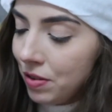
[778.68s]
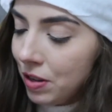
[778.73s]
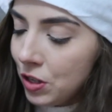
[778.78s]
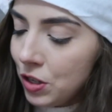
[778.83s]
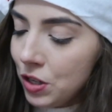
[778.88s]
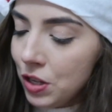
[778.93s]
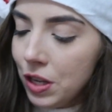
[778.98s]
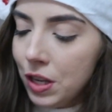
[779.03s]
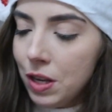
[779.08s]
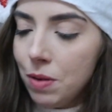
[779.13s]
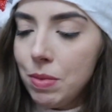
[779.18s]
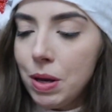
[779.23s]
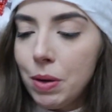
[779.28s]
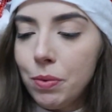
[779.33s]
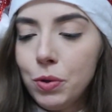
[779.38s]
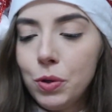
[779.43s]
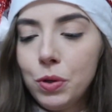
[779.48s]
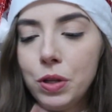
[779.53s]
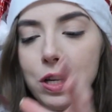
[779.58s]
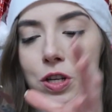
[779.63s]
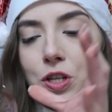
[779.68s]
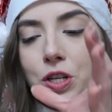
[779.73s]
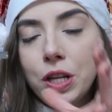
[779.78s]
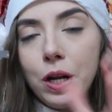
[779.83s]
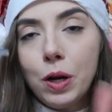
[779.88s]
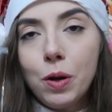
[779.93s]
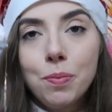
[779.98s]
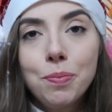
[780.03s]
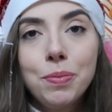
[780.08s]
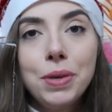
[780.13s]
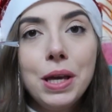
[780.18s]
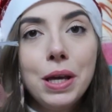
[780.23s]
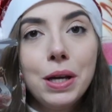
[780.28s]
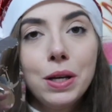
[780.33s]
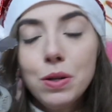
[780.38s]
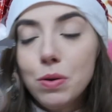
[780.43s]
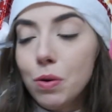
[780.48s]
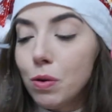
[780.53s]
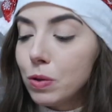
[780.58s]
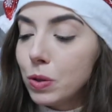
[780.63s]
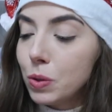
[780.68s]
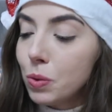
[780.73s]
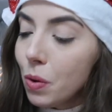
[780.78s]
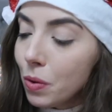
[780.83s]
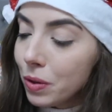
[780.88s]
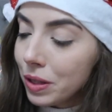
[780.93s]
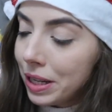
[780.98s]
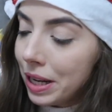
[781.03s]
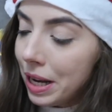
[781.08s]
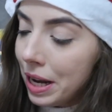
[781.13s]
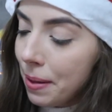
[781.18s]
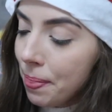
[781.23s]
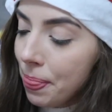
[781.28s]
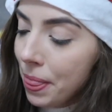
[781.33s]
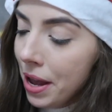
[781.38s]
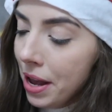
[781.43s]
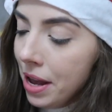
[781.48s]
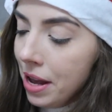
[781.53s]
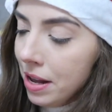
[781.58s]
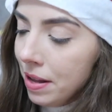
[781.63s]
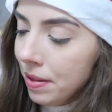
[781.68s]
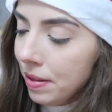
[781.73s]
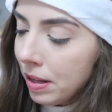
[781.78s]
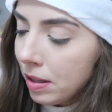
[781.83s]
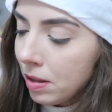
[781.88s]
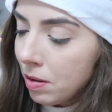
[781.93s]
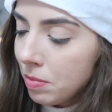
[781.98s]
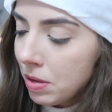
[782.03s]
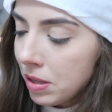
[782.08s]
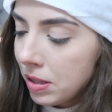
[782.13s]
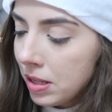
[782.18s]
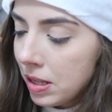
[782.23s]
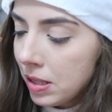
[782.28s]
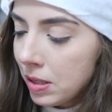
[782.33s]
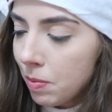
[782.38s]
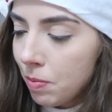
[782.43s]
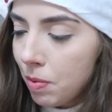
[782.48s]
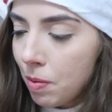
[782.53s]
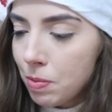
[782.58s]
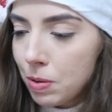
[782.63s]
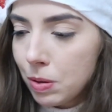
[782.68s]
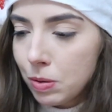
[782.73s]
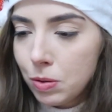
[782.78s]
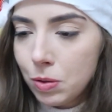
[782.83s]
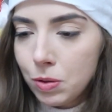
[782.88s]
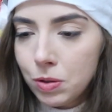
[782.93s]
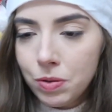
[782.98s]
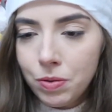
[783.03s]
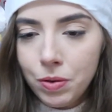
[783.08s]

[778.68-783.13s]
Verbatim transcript: świeczniki miały tutaj jeszcze taką piękną osłonkę, natomiast te są po prostu